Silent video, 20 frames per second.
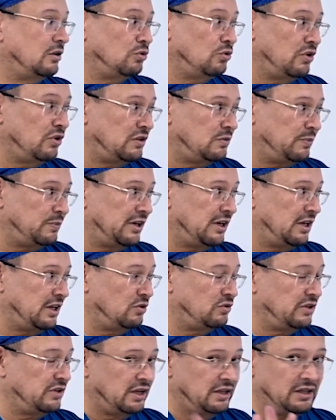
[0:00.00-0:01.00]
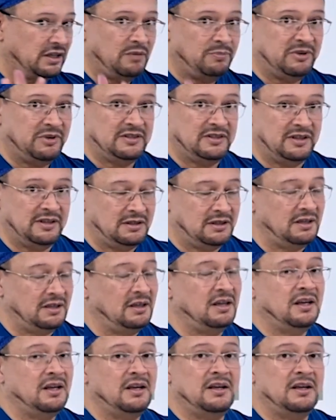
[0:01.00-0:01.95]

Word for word: No es para ellos. Hay que tener presente